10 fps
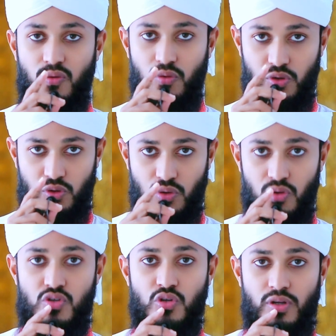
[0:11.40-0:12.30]
ওই
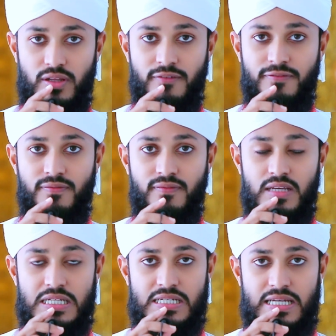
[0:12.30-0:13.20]
দুরুদ শরীফ
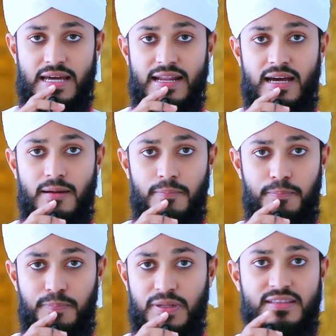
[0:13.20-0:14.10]
সারা
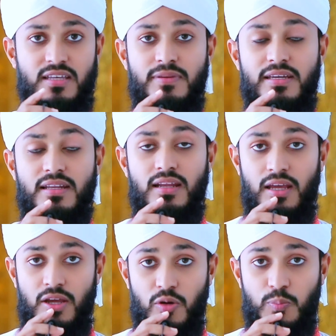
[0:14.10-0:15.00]
পৃথিবীর
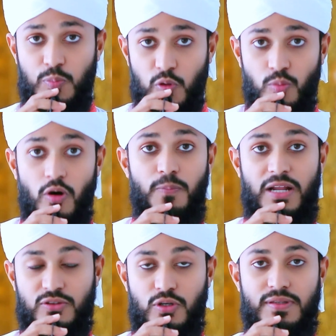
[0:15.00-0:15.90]
পূর্ব
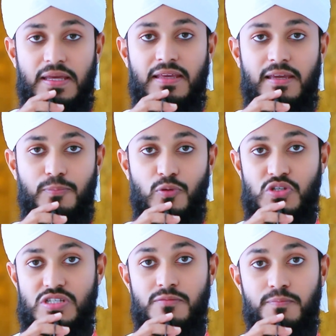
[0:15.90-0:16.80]
প্রান্ত থেকে
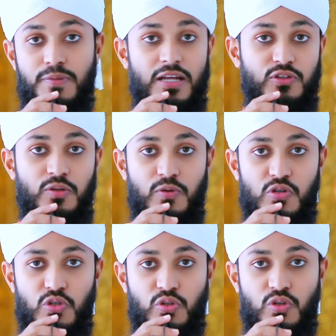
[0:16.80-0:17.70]
পশ্চিম প্রান্ত
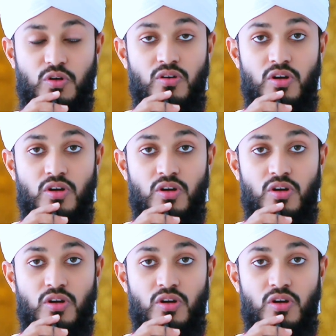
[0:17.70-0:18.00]
পর্যন্ত